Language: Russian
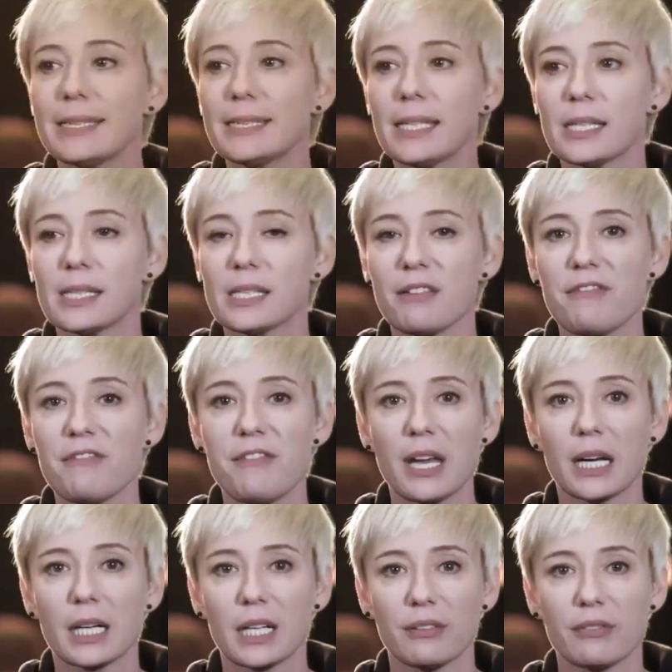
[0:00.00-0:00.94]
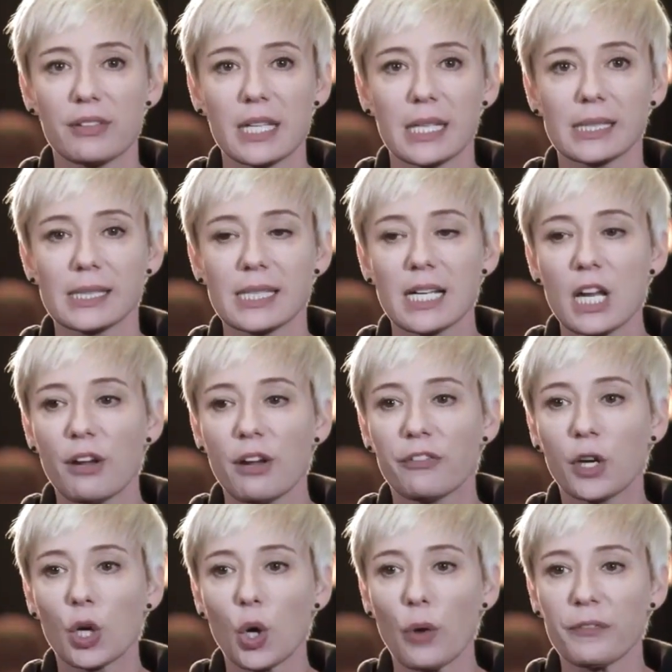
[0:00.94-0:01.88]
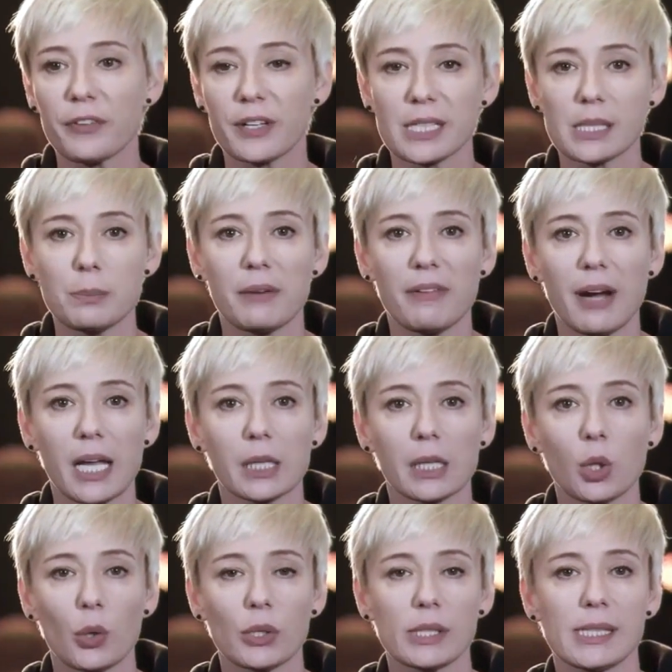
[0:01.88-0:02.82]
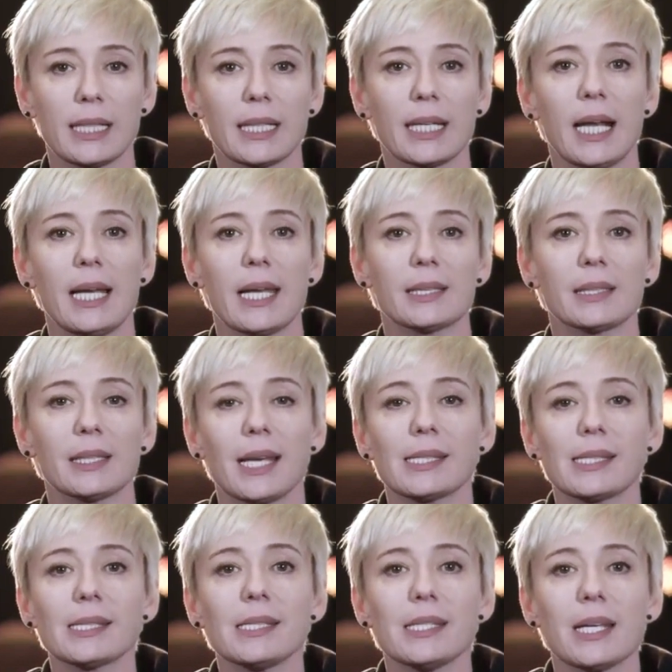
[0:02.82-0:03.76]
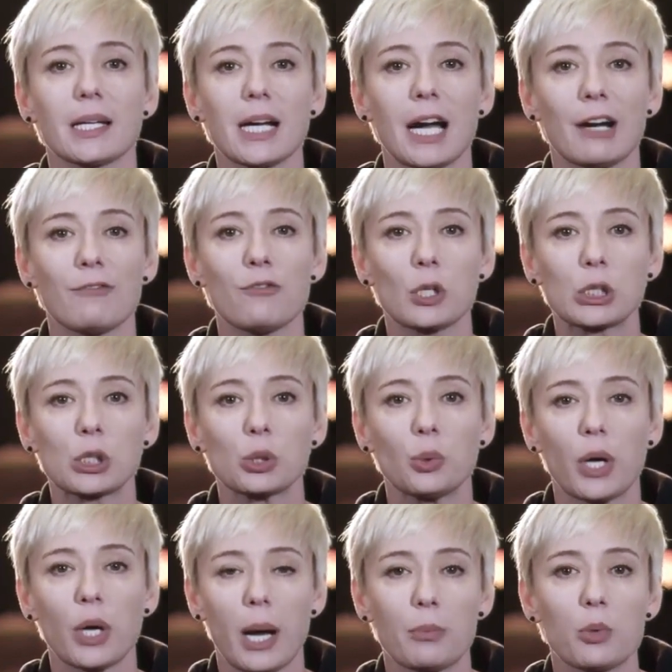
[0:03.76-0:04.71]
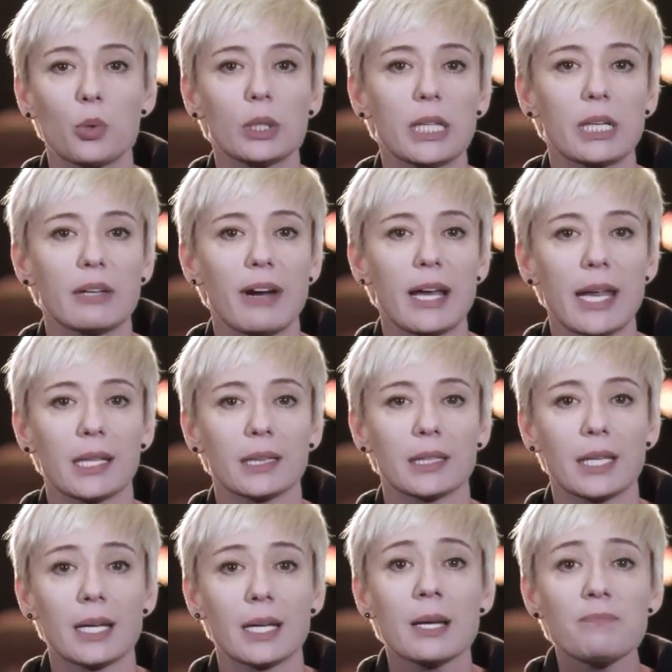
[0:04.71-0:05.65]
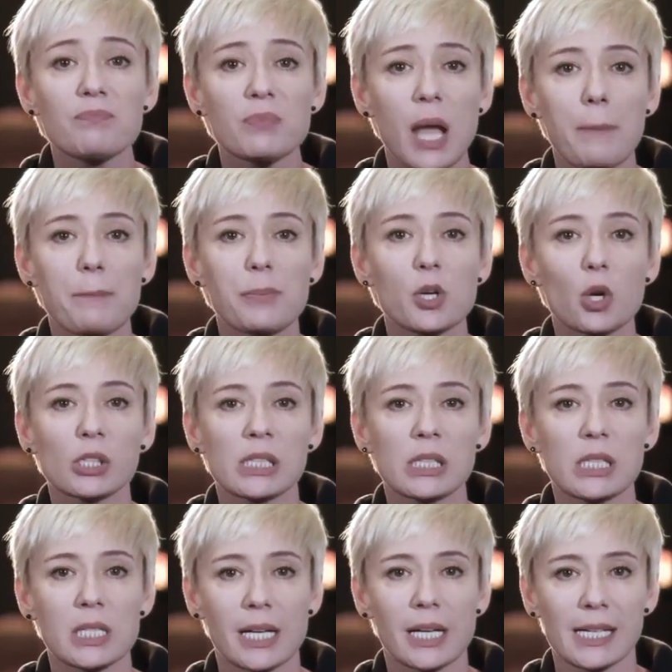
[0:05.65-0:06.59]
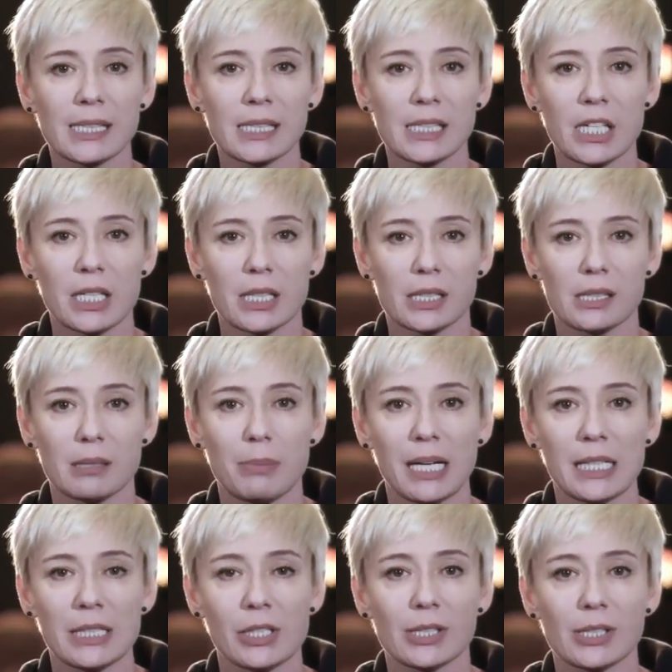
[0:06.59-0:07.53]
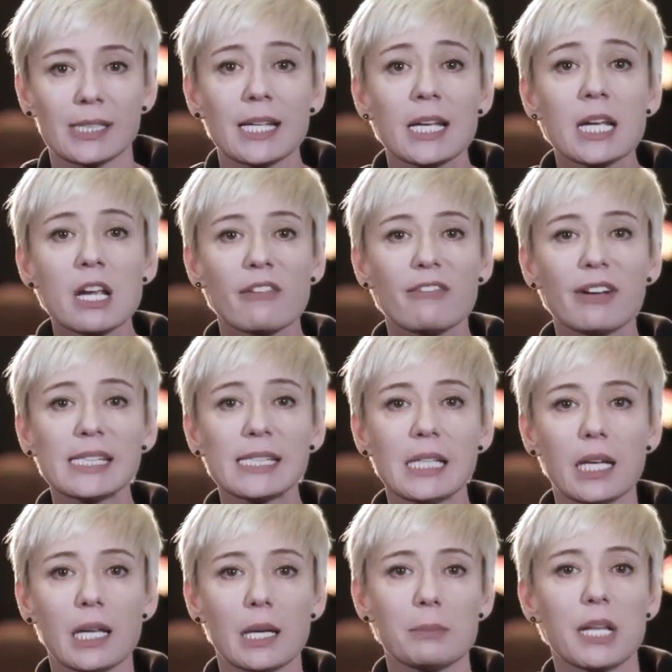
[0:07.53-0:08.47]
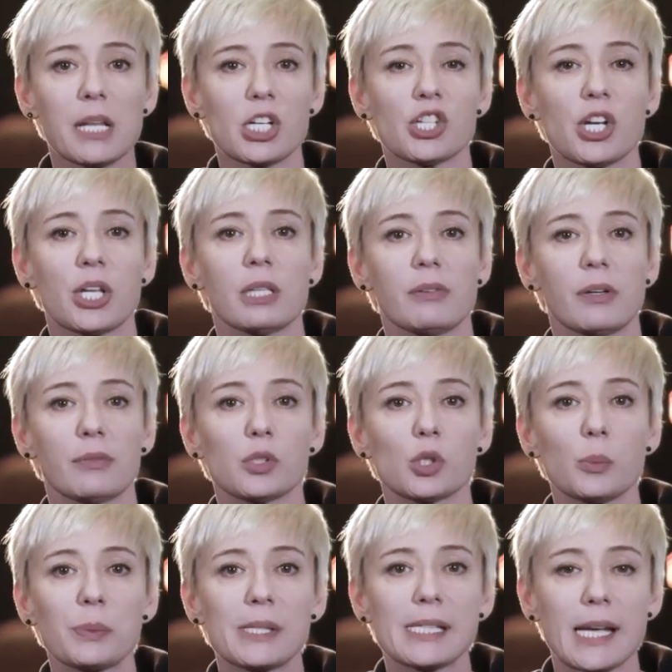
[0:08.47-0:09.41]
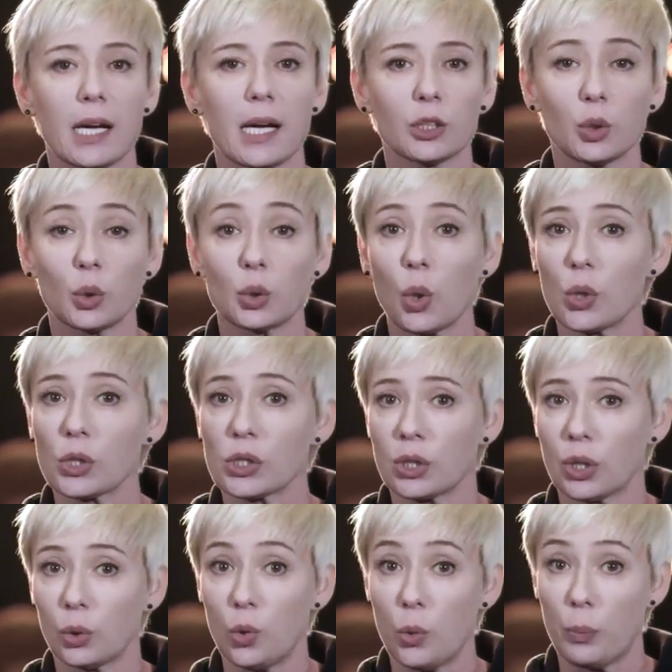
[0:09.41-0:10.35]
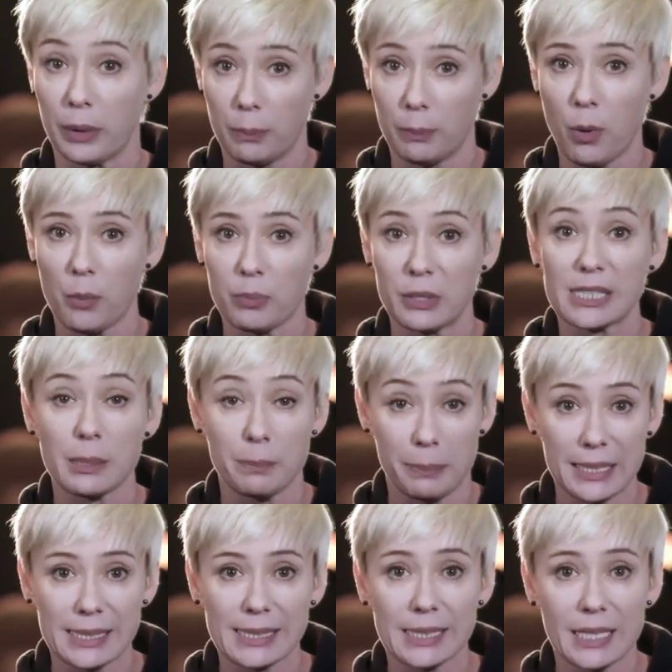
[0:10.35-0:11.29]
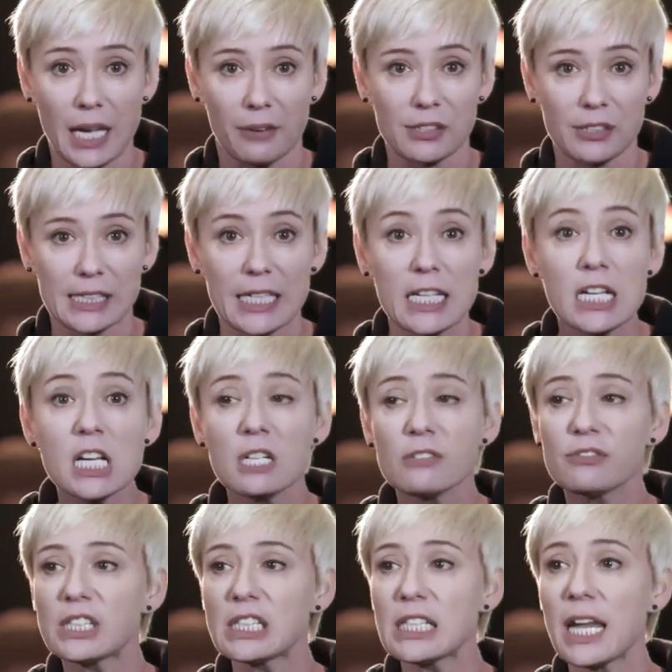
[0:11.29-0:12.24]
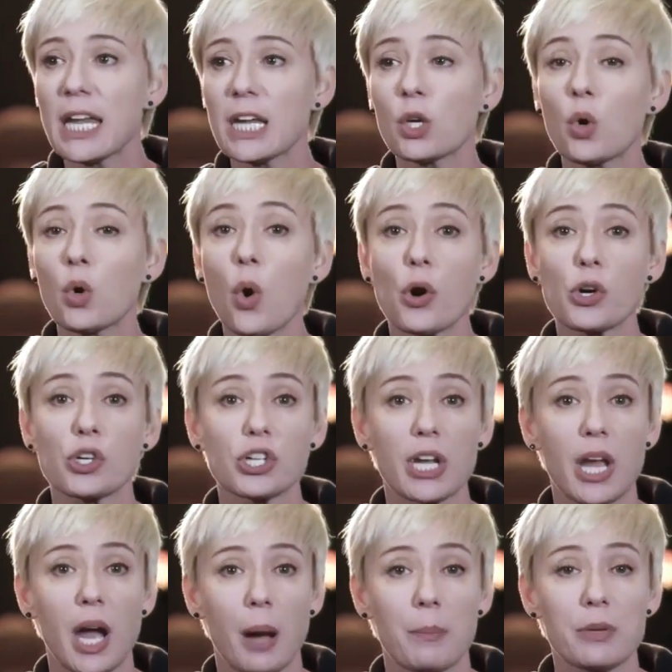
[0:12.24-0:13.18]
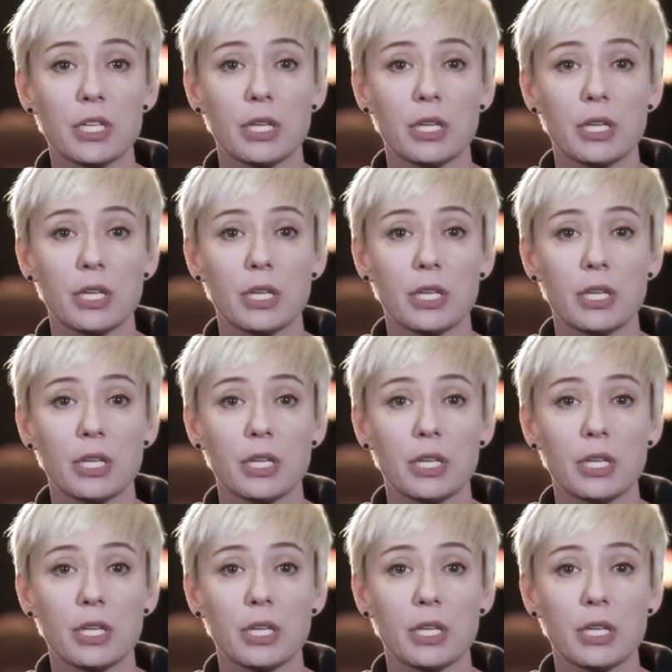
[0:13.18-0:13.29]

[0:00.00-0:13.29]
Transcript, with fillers: летите вверх и вниз, в кровь разбивая локти и коленки, а снег, а воздух, об углы кваренки, а, а просто не гостиницы больниц, Василия Блаженного в зубцах, тот острый купол, помните, представьте, всей кожей